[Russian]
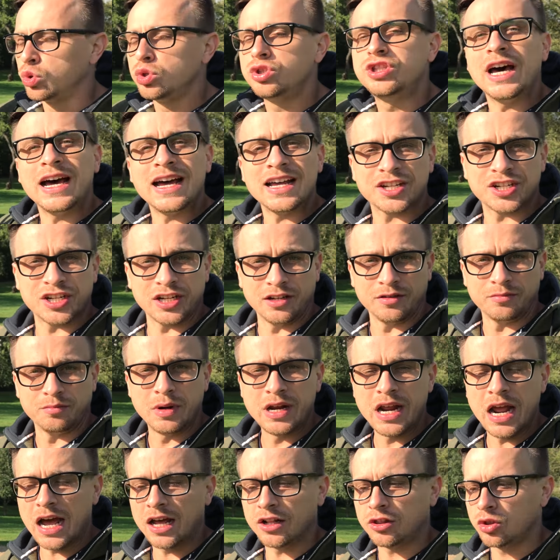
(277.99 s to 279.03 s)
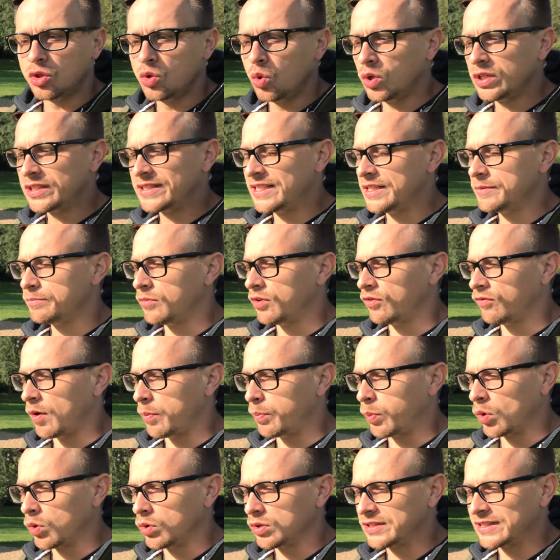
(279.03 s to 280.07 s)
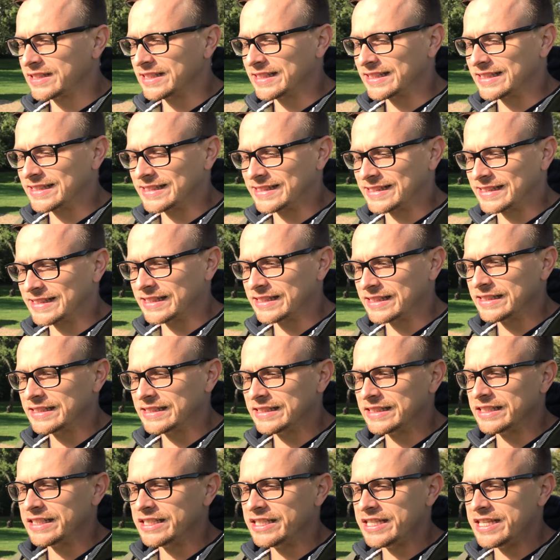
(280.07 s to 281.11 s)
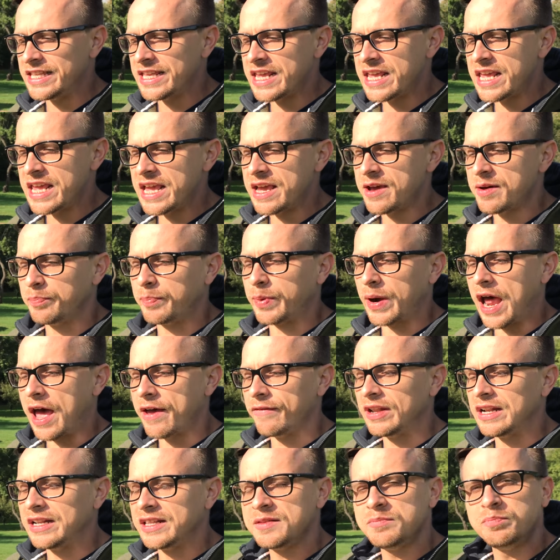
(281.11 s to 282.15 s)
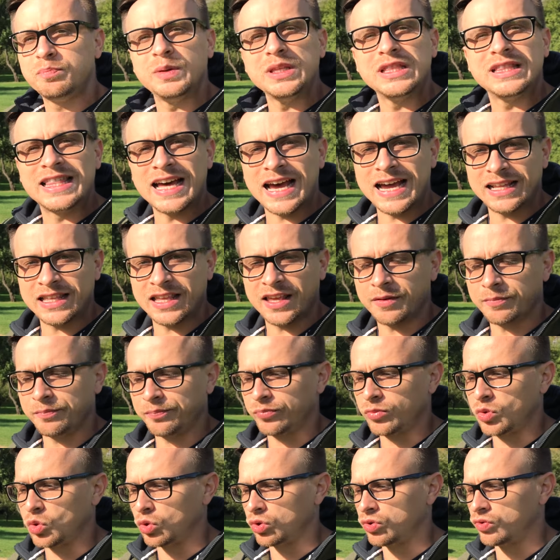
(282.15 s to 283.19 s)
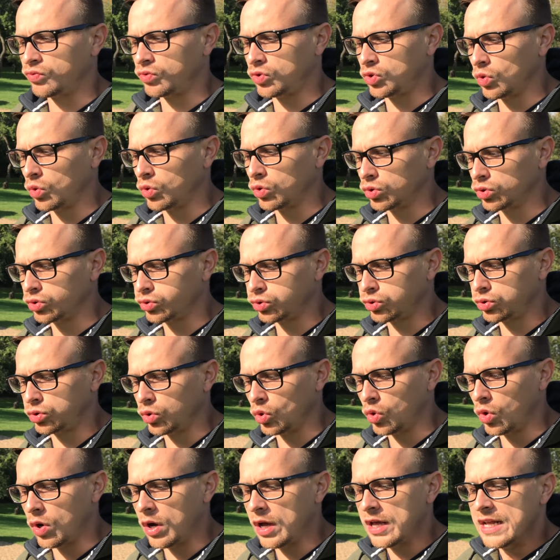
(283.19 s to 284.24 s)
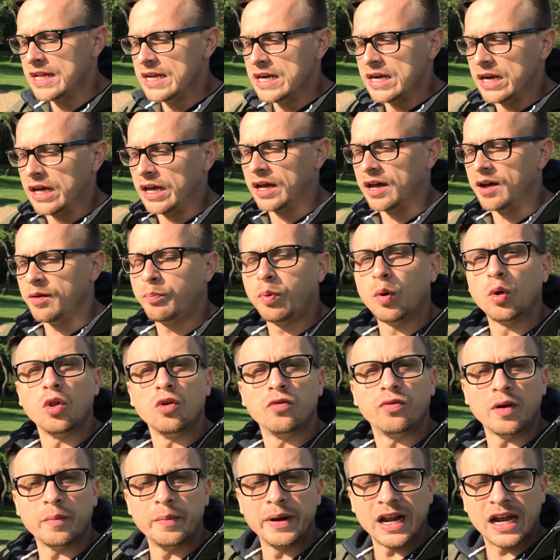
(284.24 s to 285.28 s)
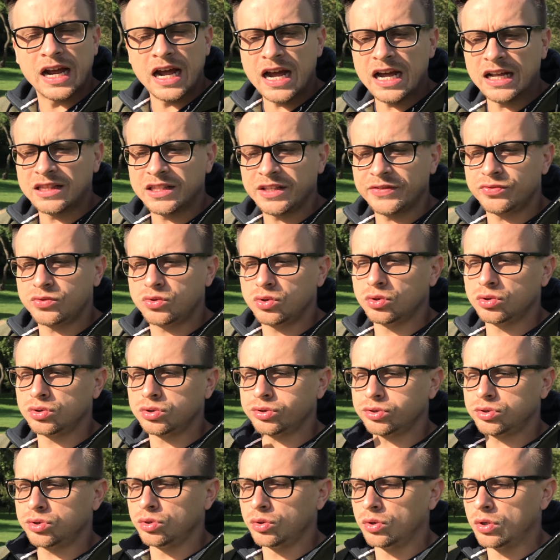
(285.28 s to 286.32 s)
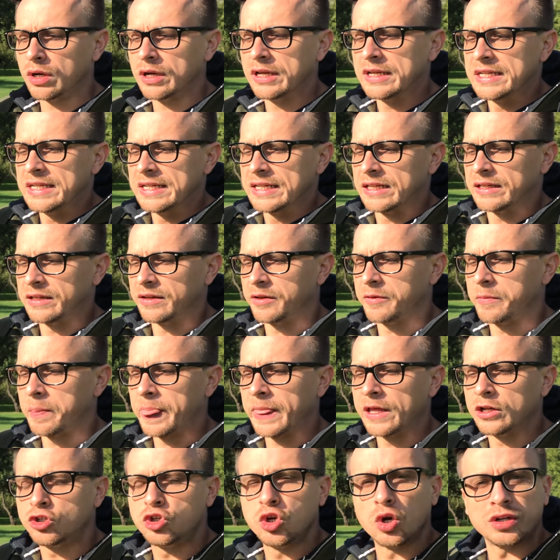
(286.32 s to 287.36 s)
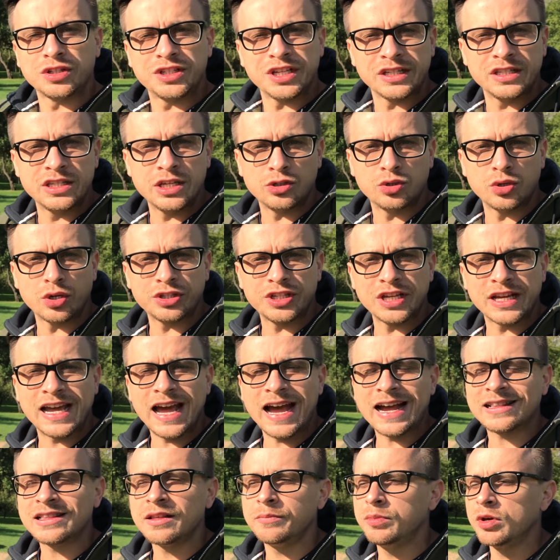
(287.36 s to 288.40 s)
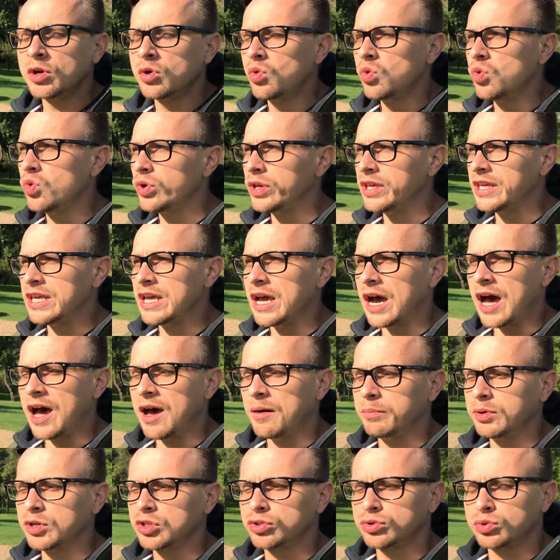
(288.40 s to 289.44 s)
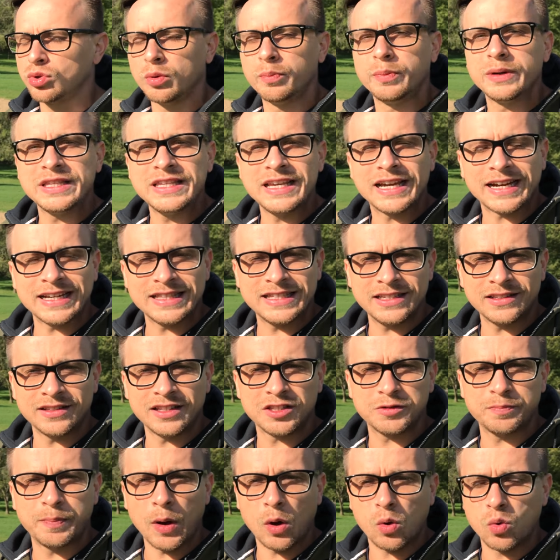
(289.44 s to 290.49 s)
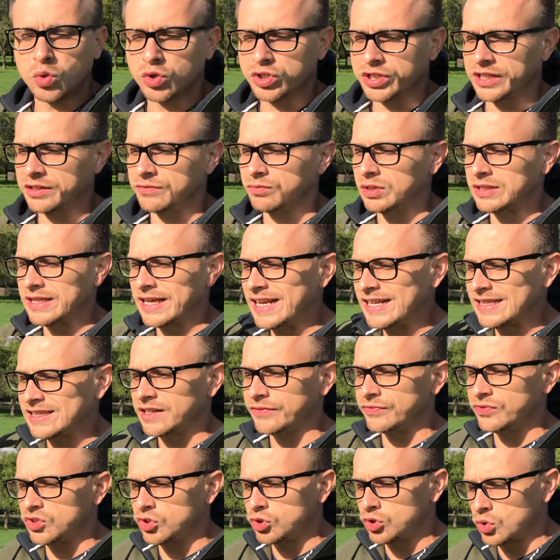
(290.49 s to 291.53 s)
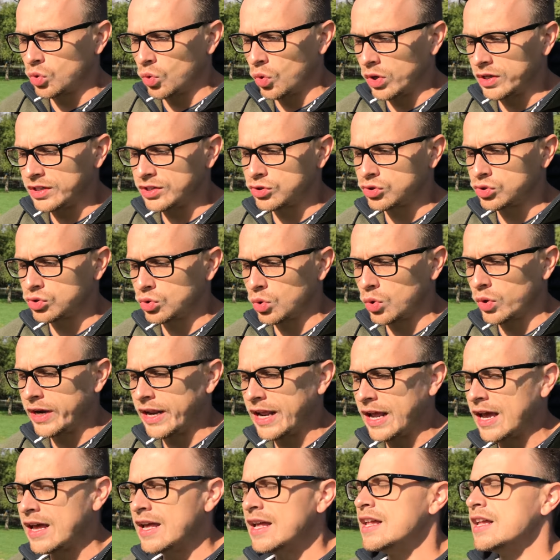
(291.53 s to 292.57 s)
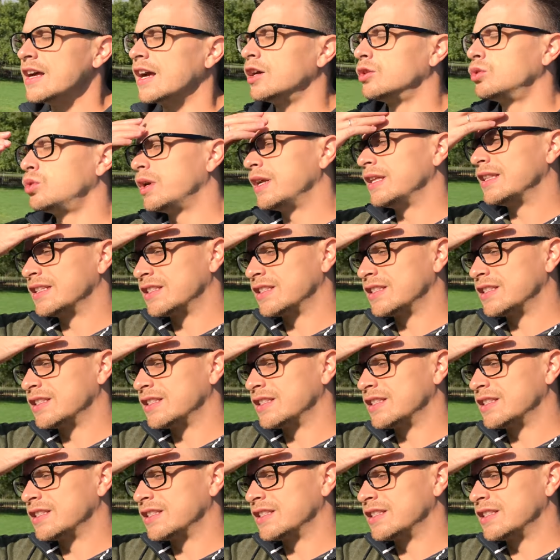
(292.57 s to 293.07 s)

Туда же мы относим вопросы с неправильным питанием. То есть все, что э, полуфабрикаты, все, что э, эм, черти где, черти как на бегу и абы, чтобы не хотелось покушать. Вот это все история, которая